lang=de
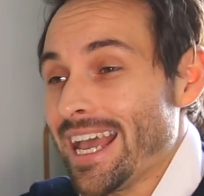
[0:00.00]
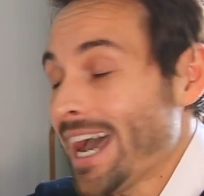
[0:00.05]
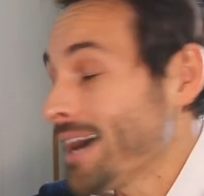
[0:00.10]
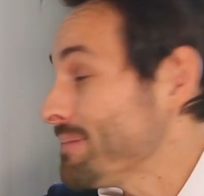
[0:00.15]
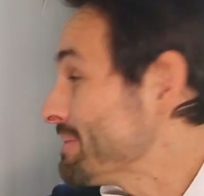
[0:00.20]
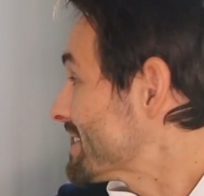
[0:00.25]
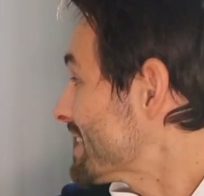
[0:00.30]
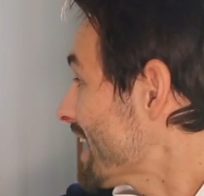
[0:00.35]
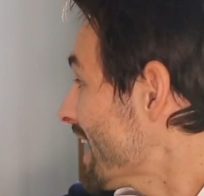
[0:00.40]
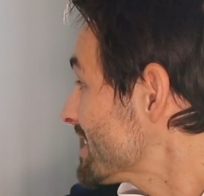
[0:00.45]

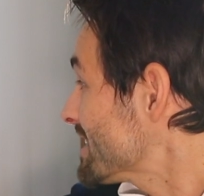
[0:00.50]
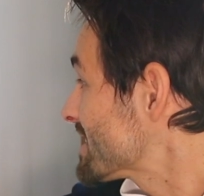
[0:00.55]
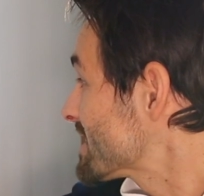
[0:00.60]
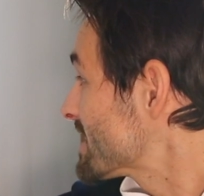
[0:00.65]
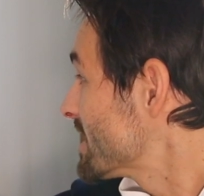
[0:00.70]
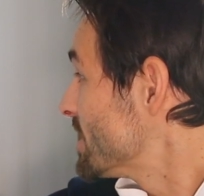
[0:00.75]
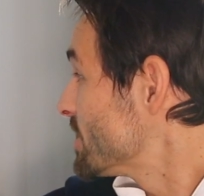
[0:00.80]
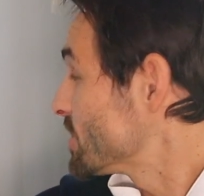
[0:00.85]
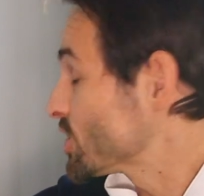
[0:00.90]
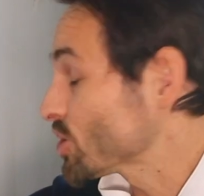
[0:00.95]
Aber
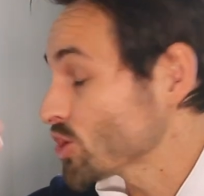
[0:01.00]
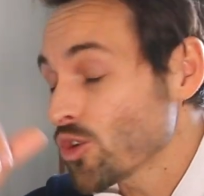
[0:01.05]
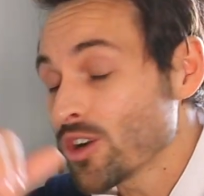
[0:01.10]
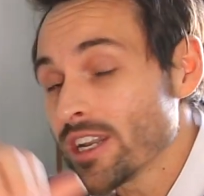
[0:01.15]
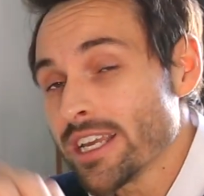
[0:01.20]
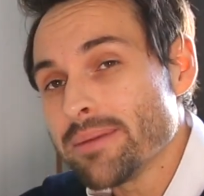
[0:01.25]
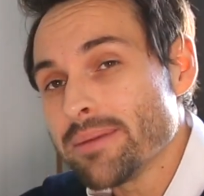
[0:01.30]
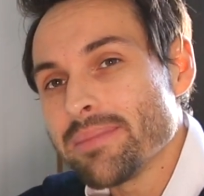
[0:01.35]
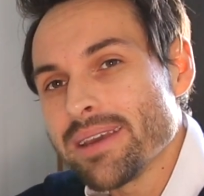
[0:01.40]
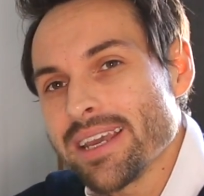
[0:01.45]
das
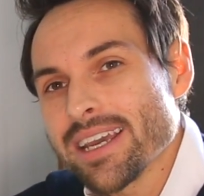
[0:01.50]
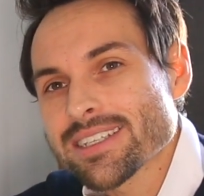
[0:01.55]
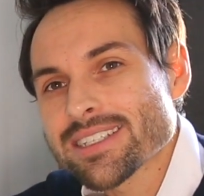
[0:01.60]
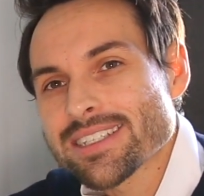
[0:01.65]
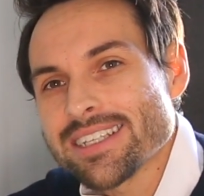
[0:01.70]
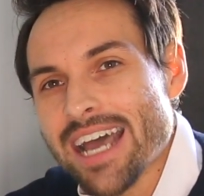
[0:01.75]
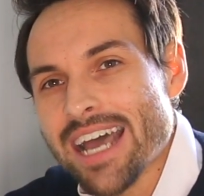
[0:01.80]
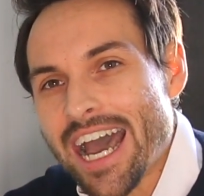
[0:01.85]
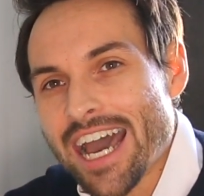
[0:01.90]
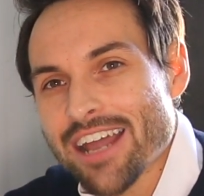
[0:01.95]
soll eben
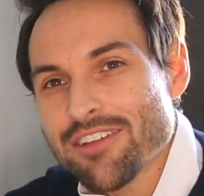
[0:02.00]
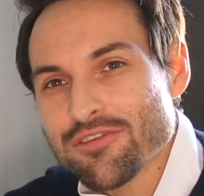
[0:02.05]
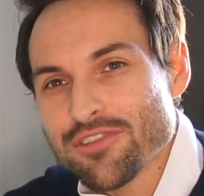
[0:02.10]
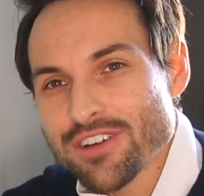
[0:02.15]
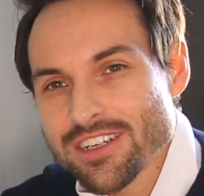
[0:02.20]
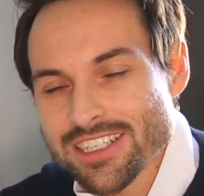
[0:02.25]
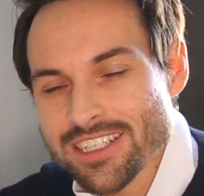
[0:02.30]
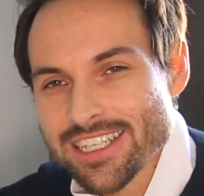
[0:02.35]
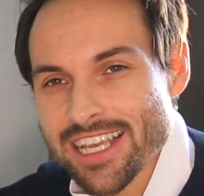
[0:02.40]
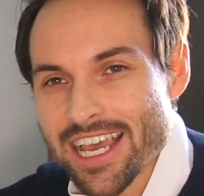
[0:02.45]
erst der
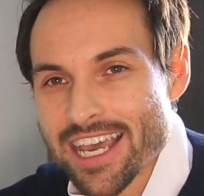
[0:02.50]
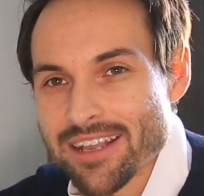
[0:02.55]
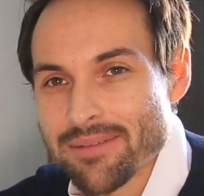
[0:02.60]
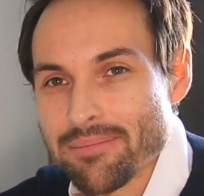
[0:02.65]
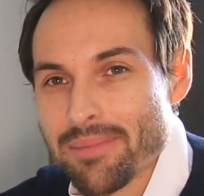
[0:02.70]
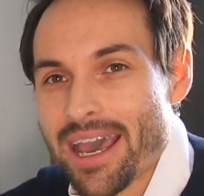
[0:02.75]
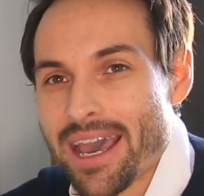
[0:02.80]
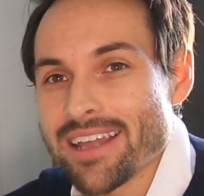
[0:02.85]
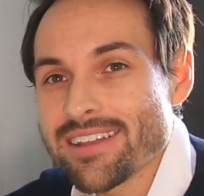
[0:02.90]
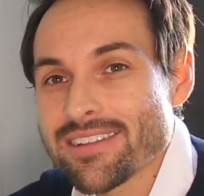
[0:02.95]
Anfang
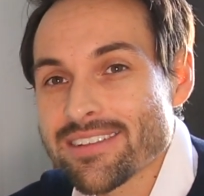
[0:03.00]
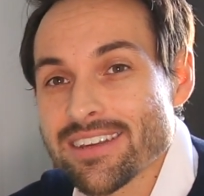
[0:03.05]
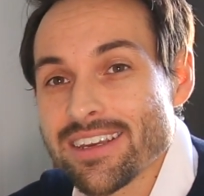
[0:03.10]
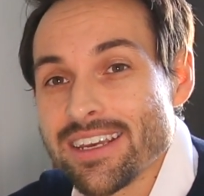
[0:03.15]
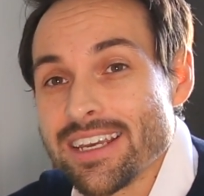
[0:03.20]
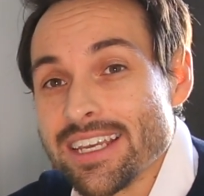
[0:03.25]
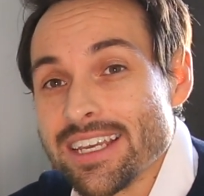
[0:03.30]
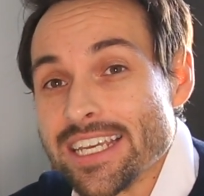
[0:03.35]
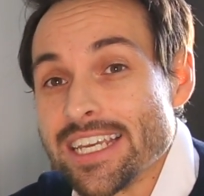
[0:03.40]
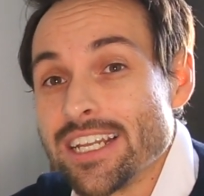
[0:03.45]
sein, meint
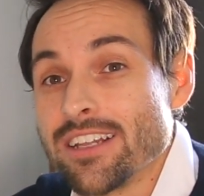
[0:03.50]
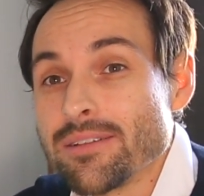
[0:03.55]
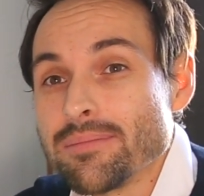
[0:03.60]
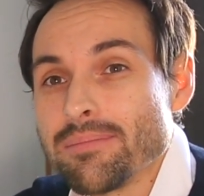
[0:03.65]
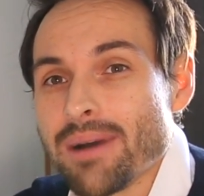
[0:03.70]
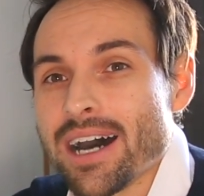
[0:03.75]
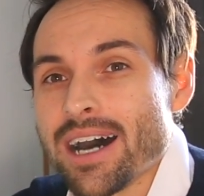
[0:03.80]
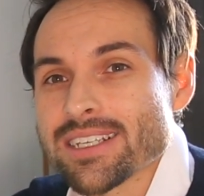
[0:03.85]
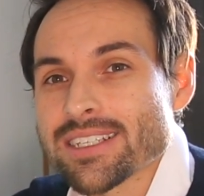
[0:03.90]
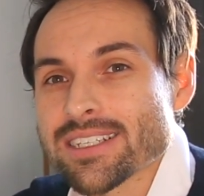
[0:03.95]

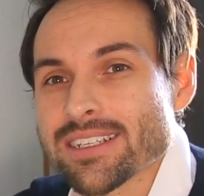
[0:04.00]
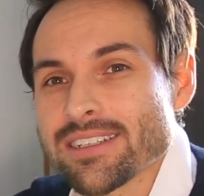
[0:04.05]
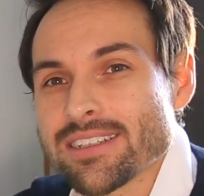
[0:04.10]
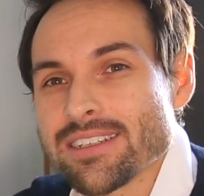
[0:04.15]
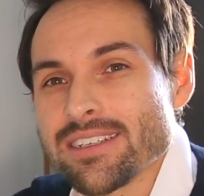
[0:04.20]
Elon Musk.